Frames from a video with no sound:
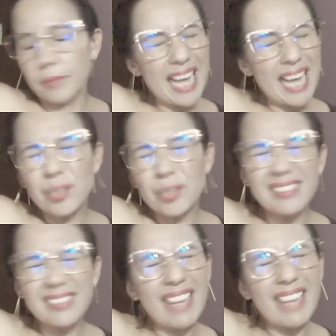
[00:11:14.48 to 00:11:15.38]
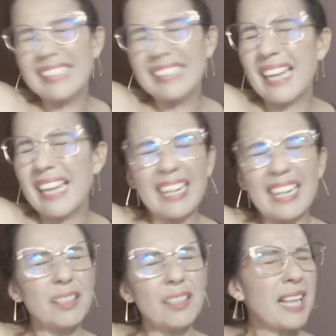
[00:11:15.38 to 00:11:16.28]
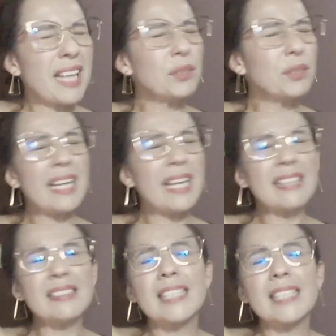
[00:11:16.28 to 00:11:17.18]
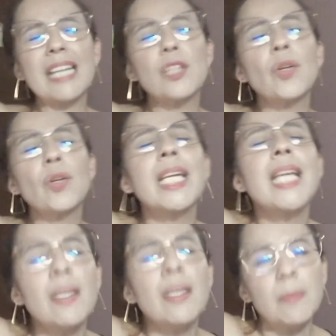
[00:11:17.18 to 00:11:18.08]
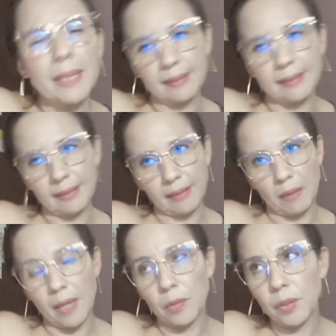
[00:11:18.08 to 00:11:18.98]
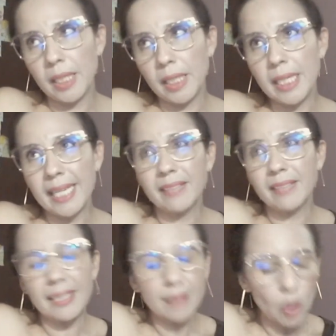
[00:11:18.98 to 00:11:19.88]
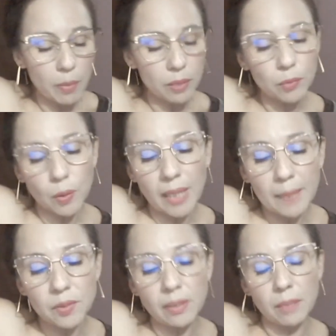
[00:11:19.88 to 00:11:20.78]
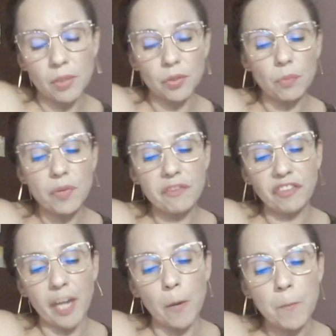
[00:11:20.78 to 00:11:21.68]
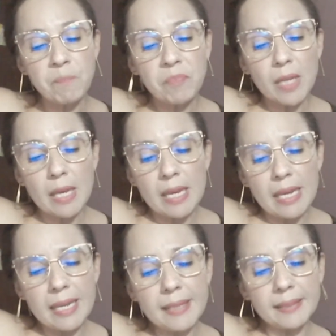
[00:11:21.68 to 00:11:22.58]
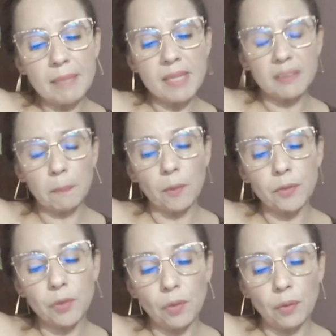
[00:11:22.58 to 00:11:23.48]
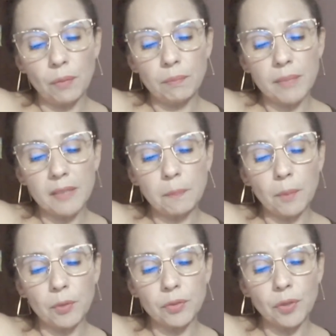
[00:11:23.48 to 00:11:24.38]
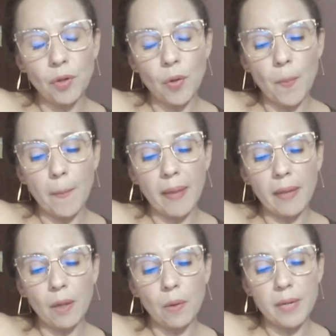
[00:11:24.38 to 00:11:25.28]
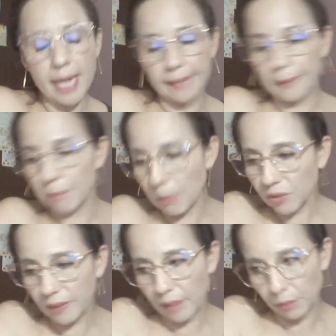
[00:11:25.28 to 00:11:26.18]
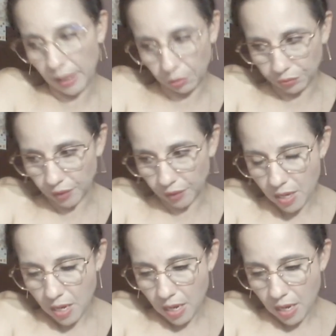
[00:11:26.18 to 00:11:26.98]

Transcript: ya yo ya estaba cansada, Katia, o sea, yo ya decía, ya no quiero más este trabajo. Y entré así como en un colapso nervioso muy feo. Y dice mi esposo, mi esposo me dijo, nada, vamos a hacer una cosa.